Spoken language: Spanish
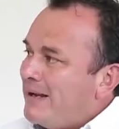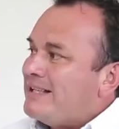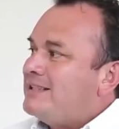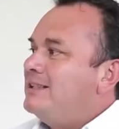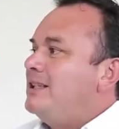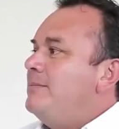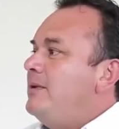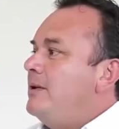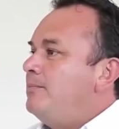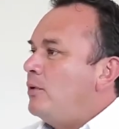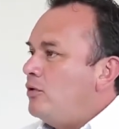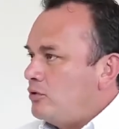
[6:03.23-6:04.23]
pasan
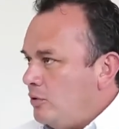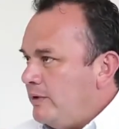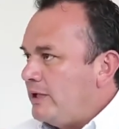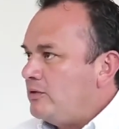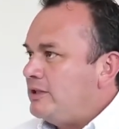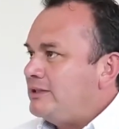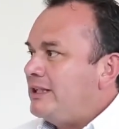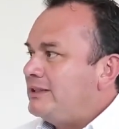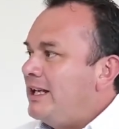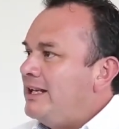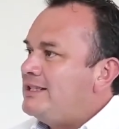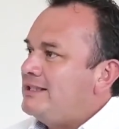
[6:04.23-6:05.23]
también por los gobiernos
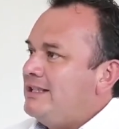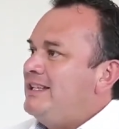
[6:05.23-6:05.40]
estatales